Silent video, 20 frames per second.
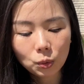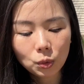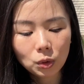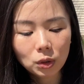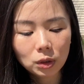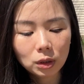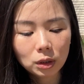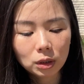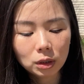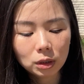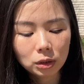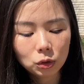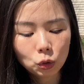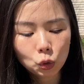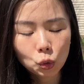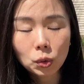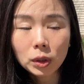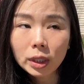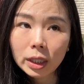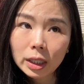我
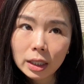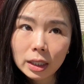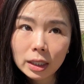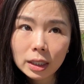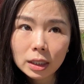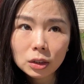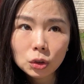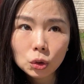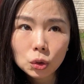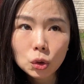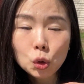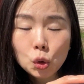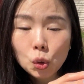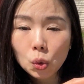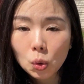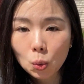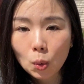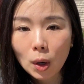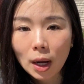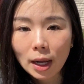昨天就是
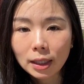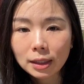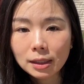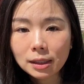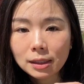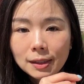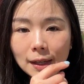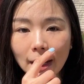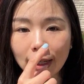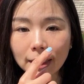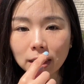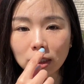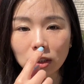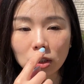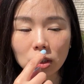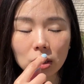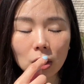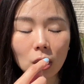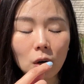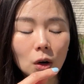做完筛检
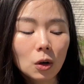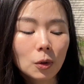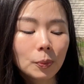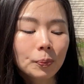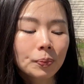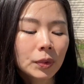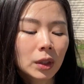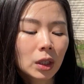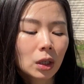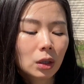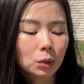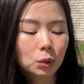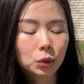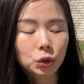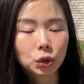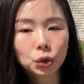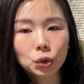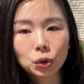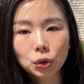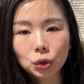之后，我
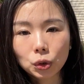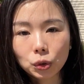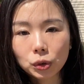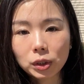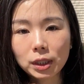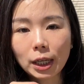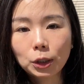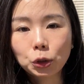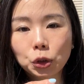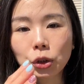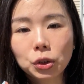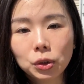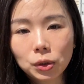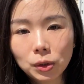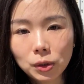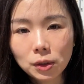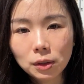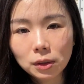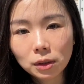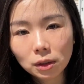就有再
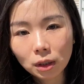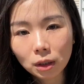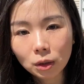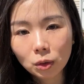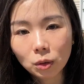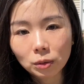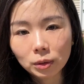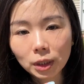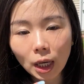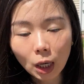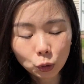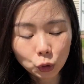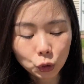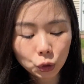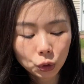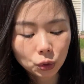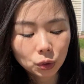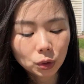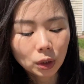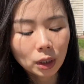去药
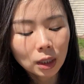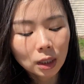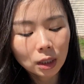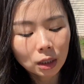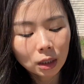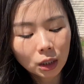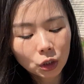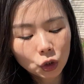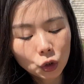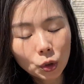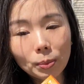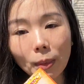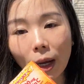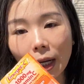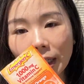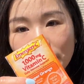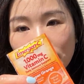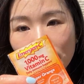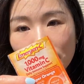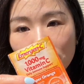局就
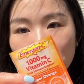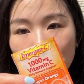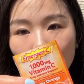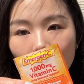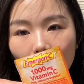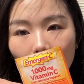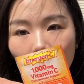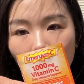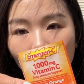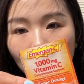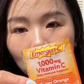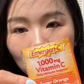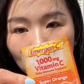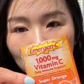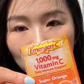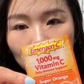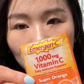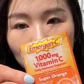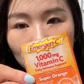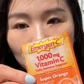买这个喝
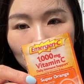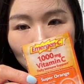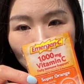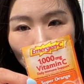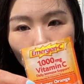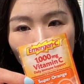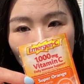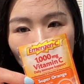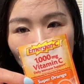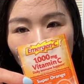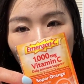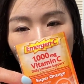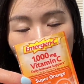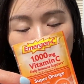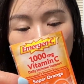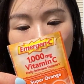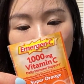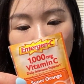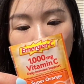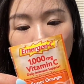的这种
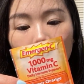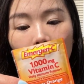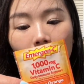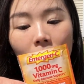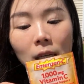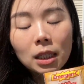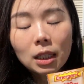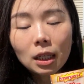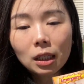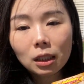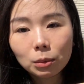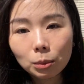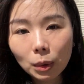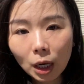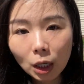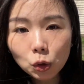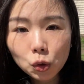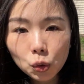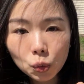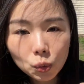泡锭。那你们
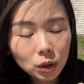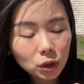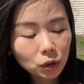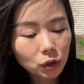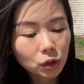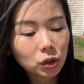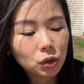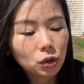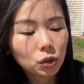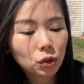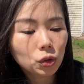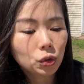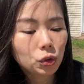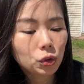要注意的是，